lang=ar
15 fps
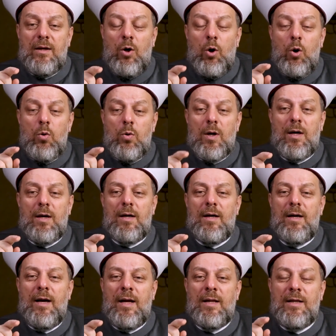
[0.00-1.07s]
هو
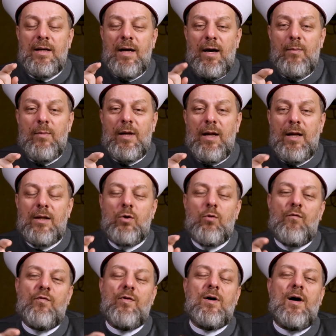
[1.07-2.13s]
أن يعمل
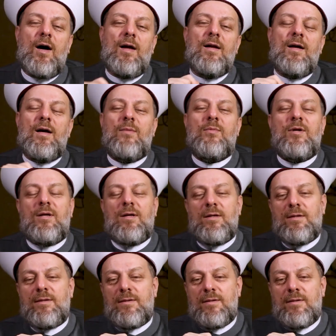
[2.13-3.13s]
لينفق على أبيه